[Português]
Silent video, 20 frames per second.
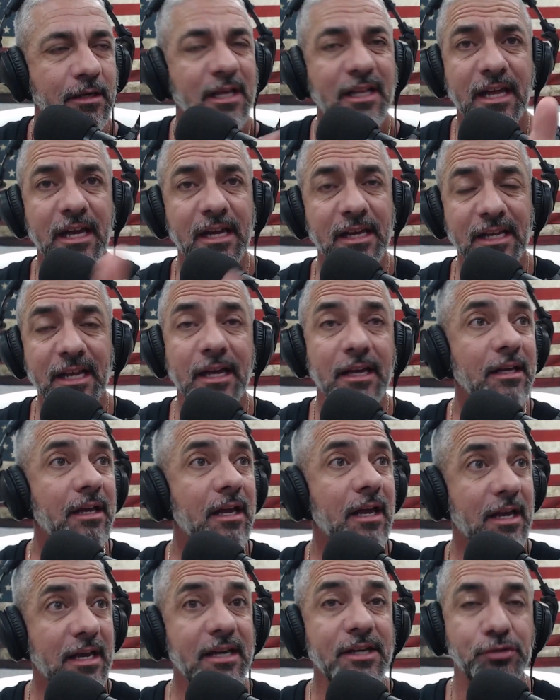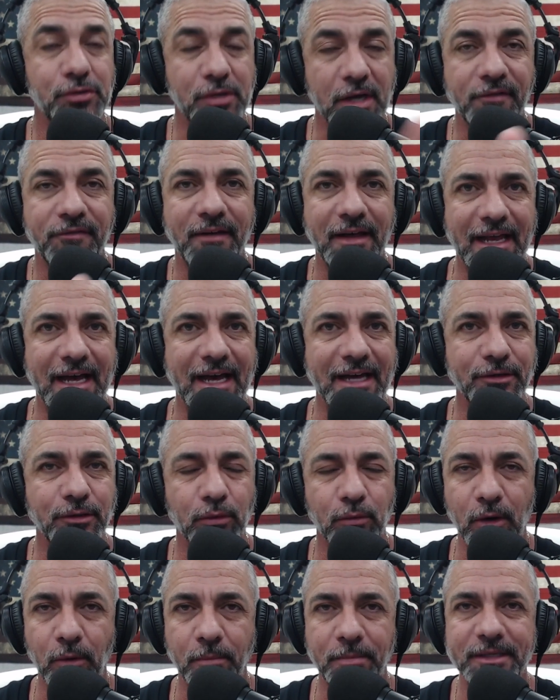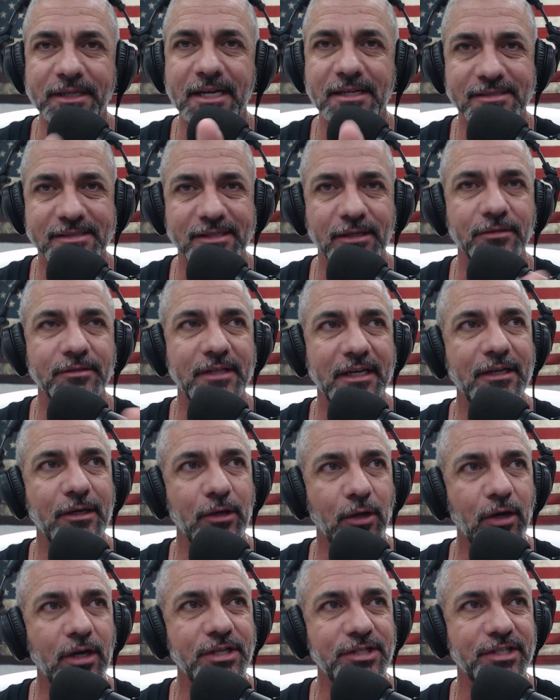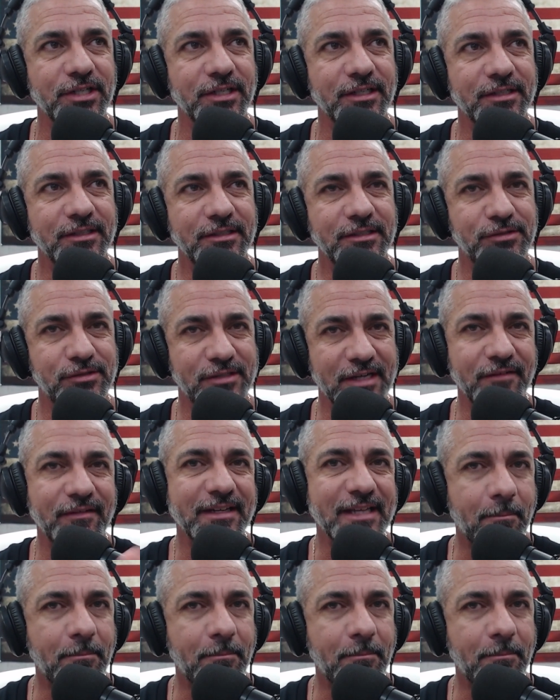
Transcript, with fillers: no é, ele, é, direito. Ele, é isso que eu ia falar, não tá é obrigação direito. da loja. Isso daí vai da